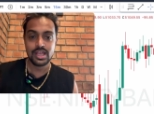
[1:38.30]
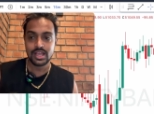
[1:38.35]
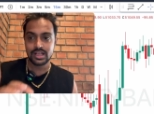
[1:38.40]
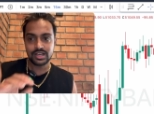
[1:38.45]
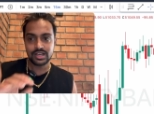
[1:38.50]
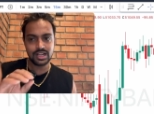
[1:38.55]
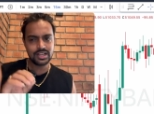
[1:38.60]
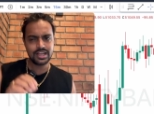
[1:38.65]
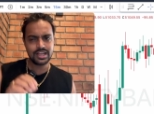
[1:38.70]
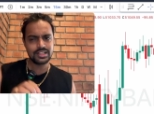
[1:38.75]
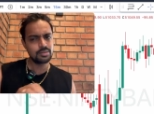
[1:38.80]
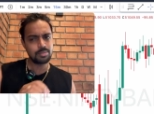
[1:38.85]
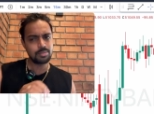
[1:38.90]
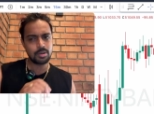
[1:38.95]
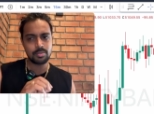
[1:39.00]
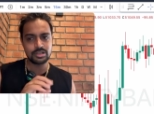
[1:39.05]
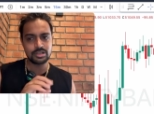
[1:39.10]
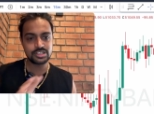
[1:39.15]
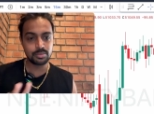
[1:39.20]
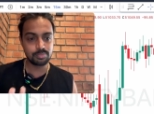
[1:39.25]
कल के दिन पे
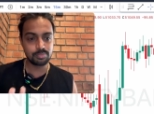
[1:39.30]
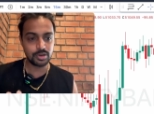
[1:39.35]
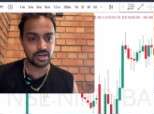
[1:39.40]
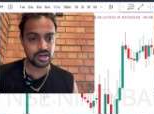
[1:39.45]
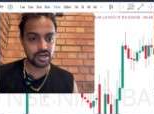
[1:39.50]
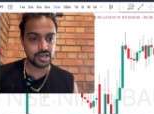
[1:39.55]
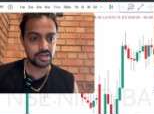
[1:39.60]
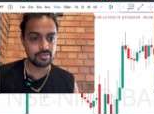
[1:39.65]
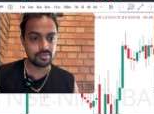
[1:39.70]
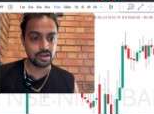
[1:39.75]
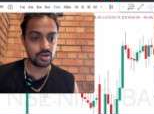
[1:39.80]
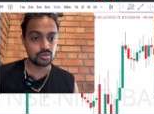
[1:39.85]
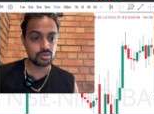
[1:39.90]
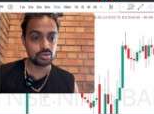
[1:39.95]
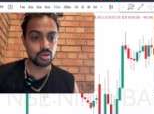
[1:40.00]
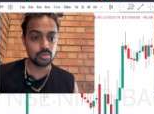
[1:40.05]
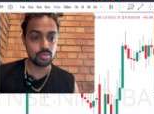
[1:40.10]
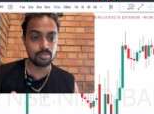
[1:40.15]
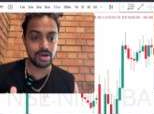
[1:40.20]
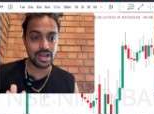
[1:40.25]
मैं सिंपल रखने वाला हूँ
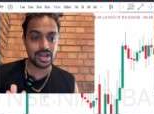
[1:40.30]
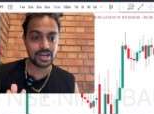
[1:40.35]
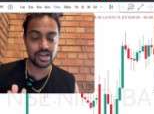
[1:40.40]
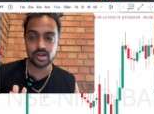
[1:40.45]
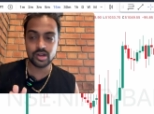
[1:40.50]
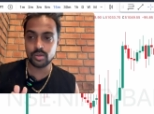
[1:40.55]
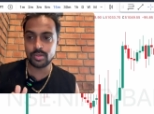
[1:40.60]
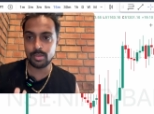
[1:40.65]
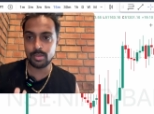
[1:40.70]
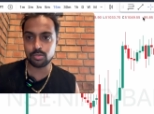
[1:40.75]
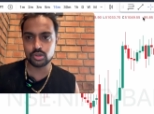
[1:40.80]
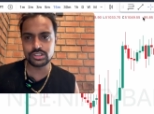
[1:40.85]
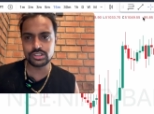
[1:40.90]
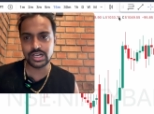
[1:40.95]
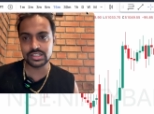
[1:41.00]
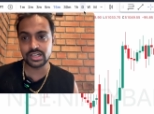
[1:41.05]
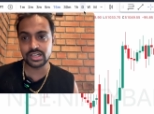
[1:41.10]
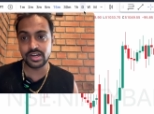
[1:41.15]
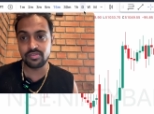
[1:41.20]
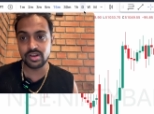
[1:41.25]
तो मार्केट को मैं आपको
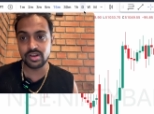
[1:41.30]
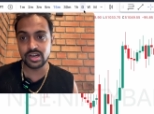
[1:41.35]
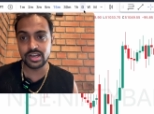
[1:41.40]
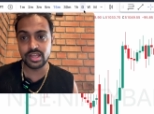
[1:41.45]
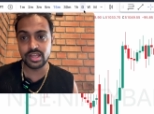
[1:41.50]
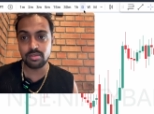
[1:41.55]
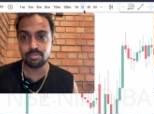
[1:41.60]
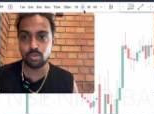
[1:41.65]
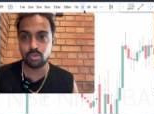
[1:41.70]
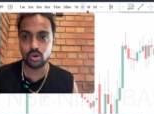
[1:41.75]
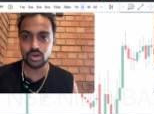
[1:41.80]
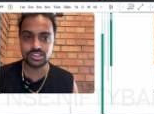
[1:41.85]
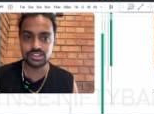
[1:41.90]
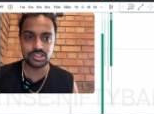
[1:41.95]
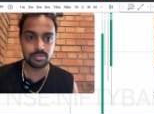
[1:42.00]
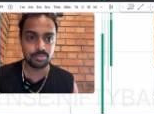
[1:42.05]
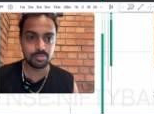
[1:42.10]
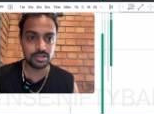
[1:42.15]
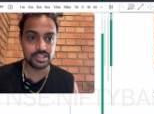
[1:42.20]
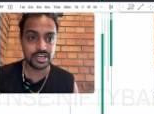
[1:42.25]
ज्यादा डिफिकल्ट नहीं बहुत
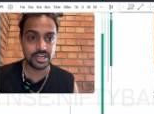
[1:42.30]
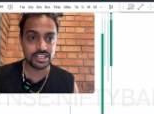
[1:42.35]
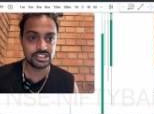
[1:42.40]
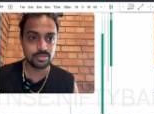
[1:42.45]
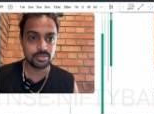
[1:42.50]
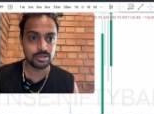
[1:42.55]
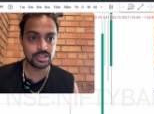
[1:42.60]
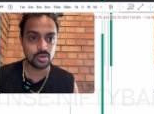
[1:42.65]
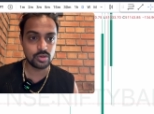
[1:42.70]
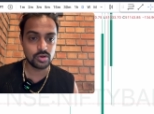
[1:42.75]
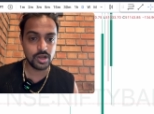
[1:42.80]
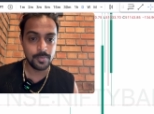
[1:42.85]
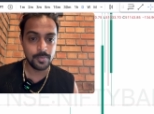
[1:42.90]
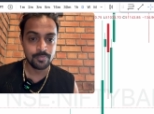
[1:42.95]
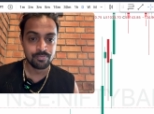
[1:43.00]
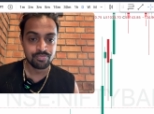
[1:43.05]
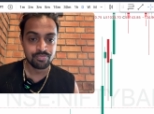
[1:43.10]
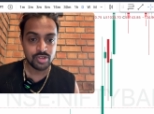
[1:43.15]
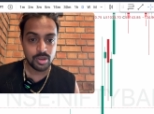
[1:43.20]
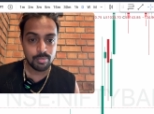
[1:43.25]
सिंपल तरीके से बताऊंगा
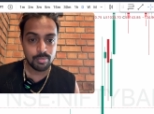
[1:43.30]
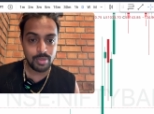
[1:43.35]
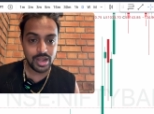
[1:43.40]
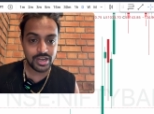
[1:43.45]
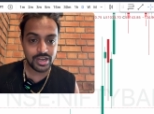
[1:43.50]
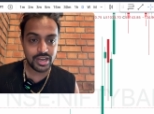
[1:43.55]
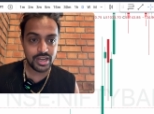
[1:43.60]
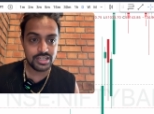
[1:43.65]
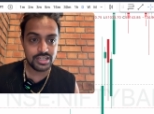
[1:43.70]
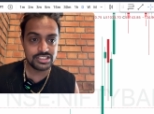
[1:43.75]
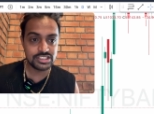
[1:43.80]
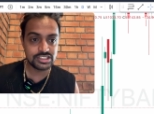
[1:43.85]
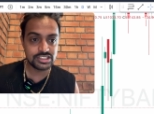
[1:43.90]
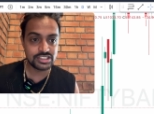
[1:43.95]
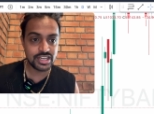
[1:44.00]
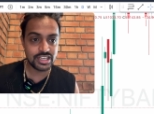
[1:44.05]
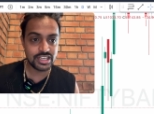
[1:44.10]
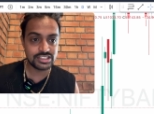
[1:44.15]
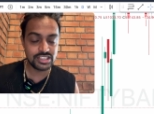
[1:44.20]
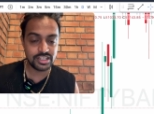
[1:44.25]
मार्केट जिस
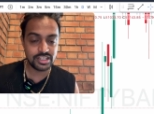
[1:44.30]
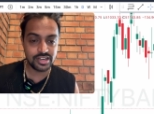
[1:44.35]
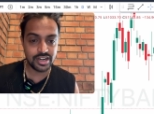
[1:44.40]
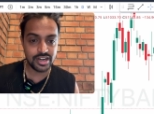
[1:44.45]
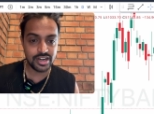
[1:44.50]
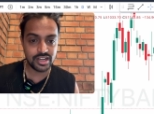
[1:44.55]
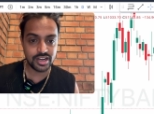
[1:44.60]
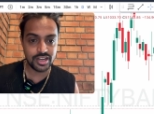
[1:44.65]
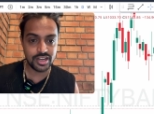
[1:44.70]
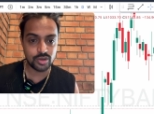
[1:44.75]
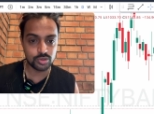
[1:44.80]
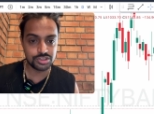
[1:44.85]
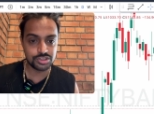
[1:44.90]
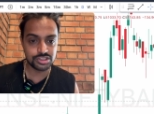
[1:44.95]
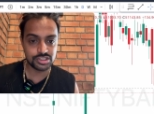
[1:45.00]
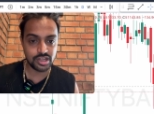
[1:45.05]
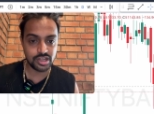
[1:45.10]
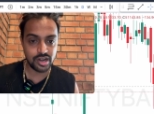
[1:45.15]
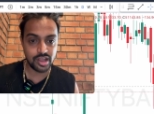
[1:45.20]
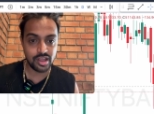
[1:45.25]
तरीके से ट्रेड करने की
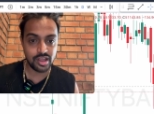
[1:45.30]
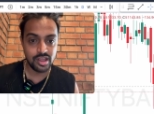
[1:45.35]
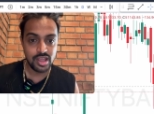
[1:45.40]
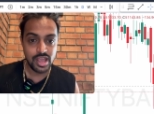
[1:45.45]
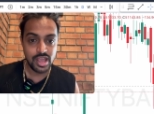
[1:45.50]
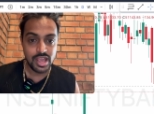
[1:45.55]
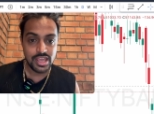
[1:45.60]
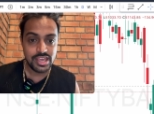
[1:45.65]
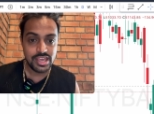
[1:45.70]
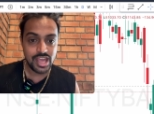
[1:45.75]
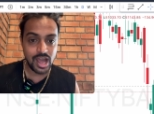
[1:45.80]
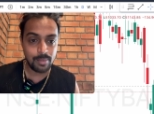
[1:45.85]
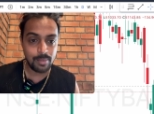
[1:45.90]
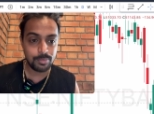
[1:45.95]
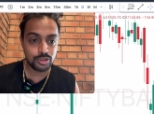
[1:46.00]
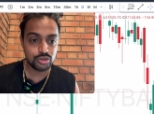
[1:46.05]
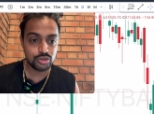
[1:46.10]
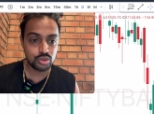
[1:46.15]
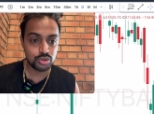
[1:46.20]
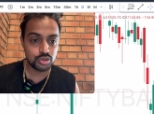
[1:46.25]
कोशिश कर रहा है यहाँ
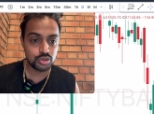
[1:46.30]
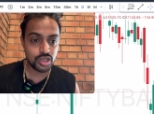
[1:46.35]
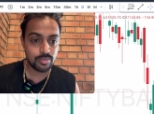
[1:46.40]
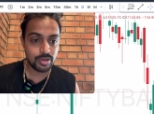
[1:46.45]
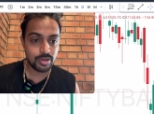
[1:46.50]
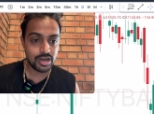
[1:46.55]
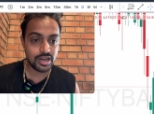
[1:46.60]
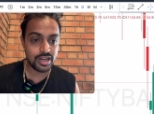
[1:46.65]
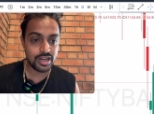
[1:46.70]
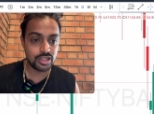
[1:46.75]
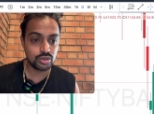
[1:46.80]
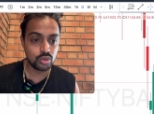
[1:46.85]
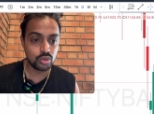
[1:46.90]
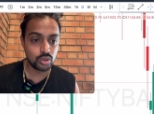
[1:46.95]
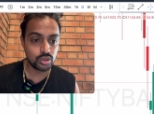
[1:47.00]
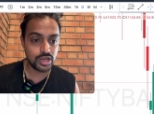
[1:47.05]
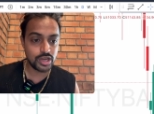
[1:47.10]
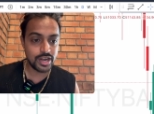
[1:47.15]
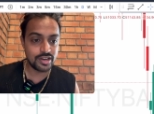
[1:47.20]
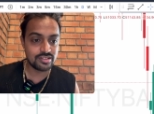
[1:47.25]
पर सोचो कि मार्केट एक
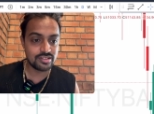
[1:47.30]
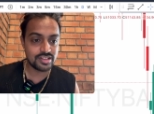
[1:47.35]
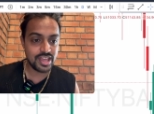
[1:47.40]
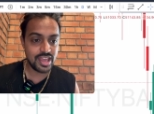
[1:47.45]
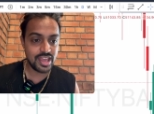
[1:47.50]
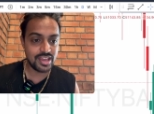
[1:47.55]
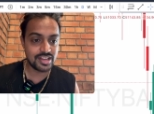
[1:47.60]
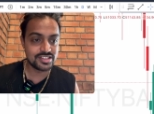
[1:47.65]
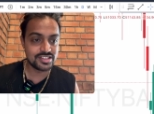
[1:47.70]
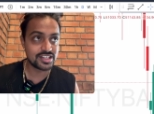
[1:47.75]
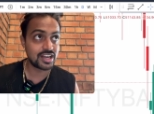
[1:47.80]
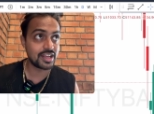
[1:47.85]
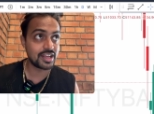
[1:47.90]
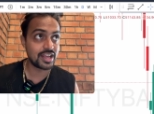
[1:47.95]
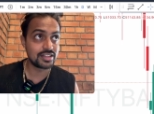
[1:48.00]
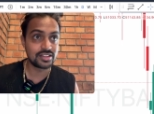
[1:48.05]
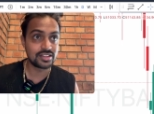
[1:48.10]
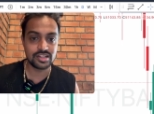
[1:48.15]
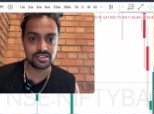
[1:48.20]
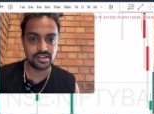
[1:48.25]
दो कैंडल्स एक ही जगह के
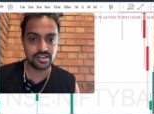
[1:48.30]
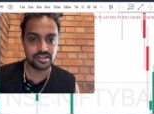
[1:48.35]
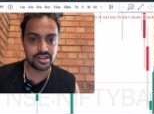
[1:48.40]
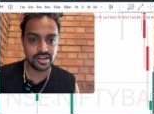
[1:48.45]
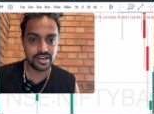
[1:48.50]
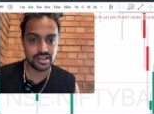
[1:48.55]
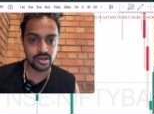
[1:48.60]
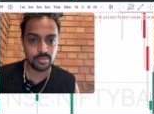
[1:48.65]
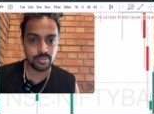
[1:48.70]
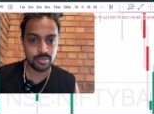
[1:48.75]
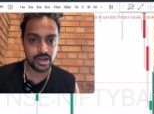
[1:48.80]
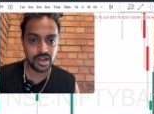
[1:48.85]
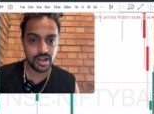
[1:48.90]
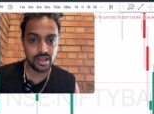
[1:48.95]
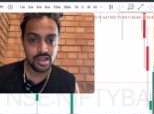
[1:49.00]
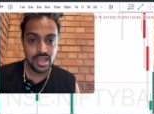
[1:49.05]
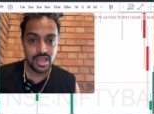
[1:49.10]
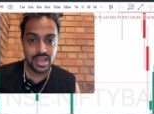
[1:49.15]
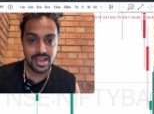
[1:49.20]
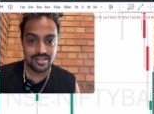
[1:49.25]
अंदर अंदर ट्रेड कर पा रहा
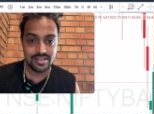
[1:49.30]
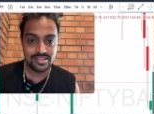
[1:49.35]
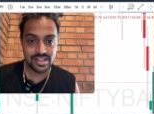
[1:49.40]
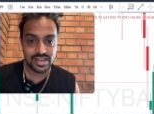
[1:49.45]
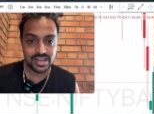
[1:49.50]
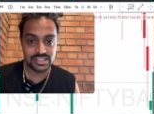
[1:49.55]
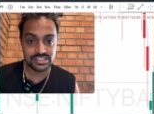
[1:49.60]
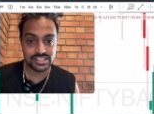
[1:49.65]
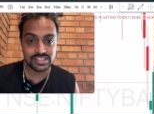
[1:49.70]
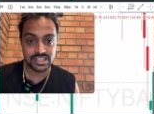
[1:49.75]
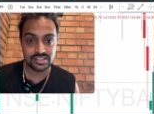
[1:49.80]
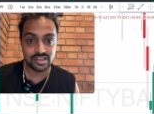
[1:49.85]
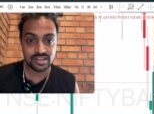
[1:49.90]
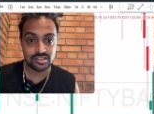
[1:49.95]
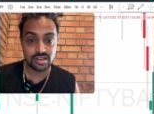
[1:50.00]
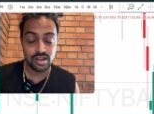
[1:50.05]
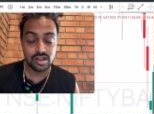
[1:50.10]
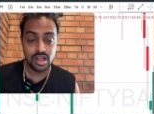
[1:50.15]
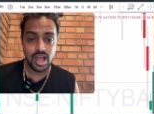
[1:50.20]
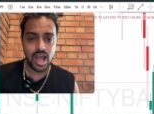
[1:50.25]
है इसी रेंज के अंदर
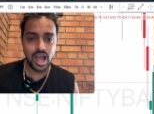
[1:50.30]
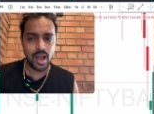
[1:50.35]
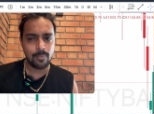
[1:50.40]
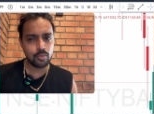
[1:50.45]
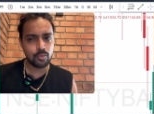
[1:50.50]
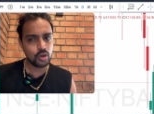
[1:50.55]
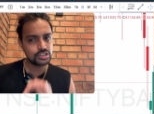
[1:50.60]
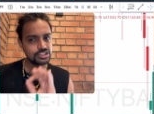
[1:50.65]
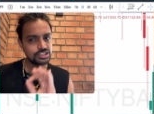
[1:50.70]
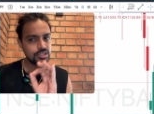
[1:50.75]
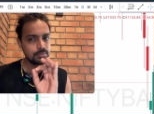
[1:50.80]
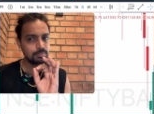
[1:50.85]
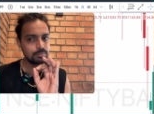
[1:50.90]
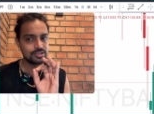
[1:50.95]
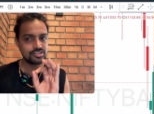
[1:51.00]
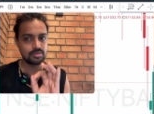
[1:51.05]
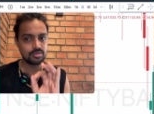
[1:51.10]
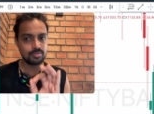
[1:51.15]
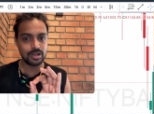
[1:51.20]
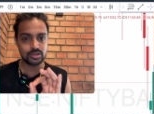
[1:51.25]
आपको एक सिंपल
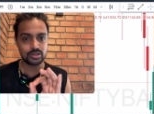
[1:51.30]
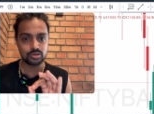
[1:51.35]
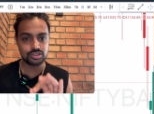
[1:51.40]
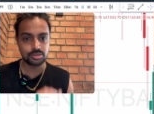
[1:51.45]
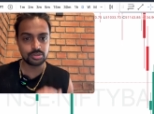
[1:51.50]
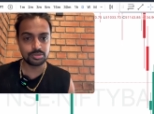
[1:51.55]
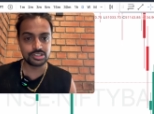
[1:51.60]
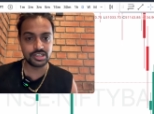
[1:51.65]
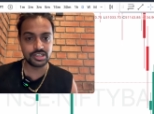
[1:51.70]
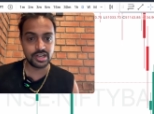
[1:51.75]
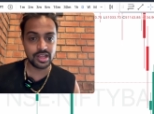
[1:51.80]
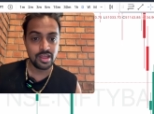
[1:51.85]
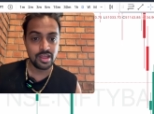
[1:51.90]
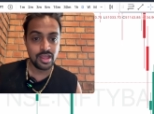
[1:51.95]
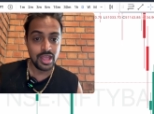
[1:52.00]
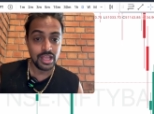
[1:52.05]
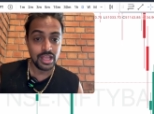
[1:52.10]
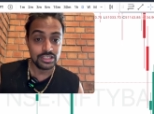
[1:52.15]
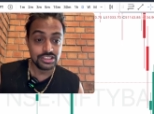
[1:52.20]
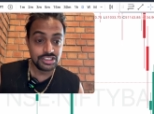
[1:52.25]
सी बात को समझ लेना
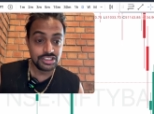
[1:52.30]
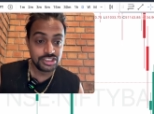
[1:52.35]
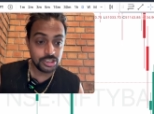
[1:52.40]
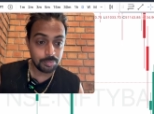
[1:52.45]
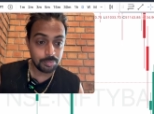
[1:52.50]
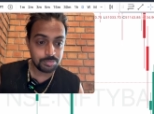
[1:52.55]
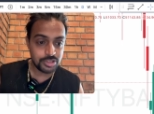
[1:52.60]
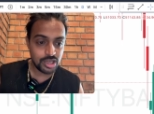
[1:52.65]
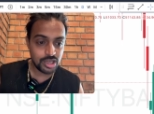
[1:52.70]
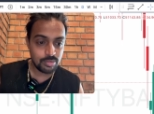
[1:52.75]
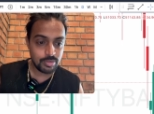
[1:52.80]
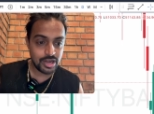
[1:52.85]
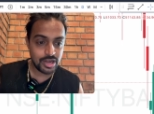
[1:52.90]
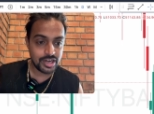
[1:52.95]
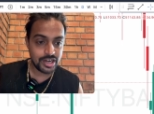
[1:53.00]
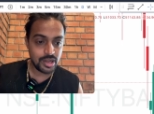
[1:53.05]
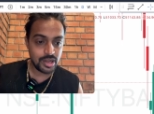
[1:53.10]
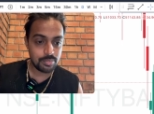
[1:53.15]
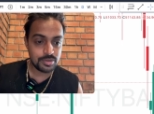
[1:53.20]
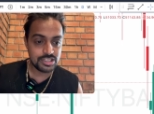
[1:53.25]
है जब तक
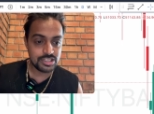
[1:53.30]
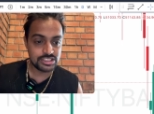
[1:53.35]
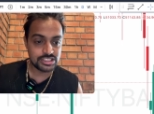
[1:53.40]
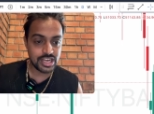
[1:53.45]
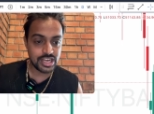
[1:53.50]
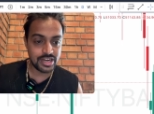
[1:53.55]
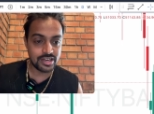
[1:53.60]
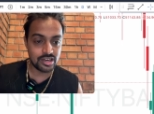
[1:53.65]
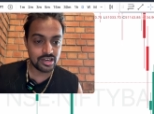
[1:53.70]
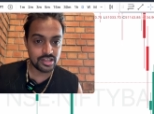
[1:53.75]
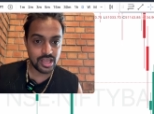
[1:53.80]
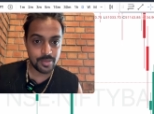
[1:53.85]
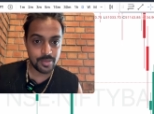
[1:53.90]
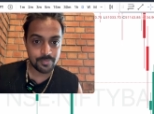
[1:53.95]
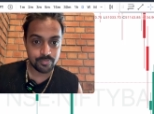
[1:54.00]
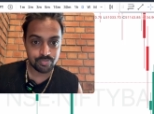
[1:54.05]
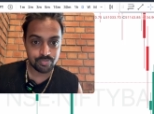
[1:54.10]
मार्केट आप इस कैंडल के